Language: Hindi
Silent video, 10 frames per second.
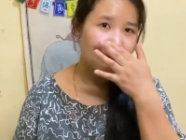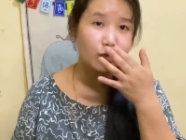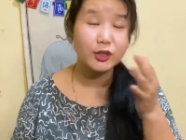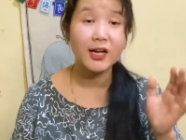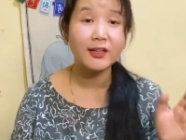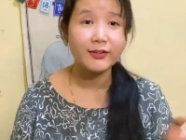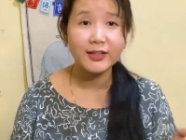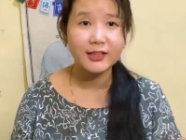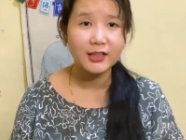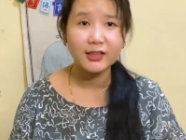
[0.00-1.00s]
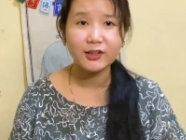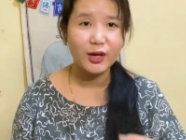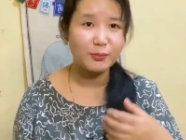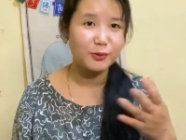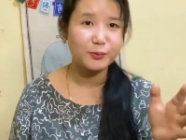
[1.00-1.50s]
छोटी आंख वाली देख ली तो
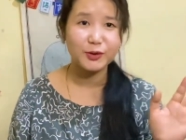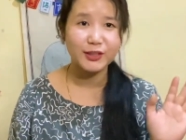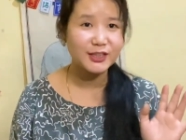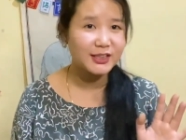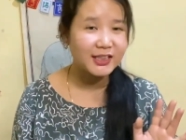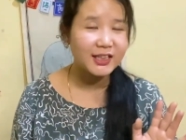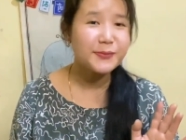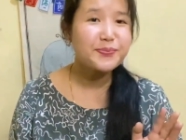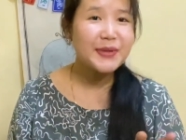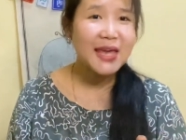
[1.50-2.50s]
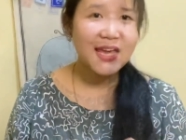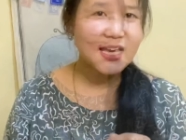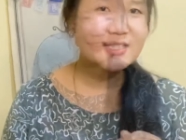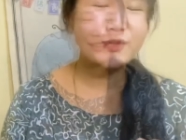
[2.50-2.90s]
आप लोग बोलते हैं चिंकी गाइस